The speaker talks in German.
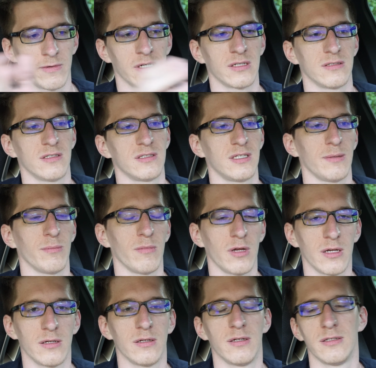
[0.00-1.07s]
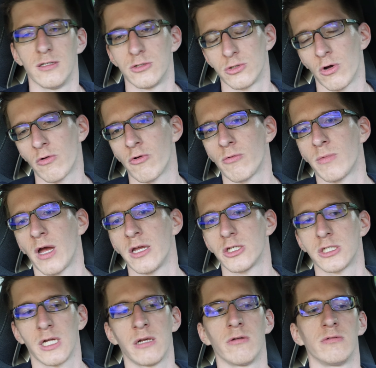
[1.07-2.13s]
Wilkins System in den Showroom
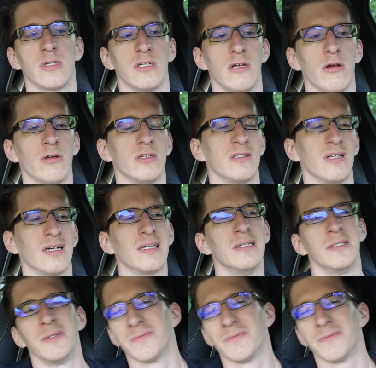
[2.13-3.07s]
reinstellen und dann die Leute sagen,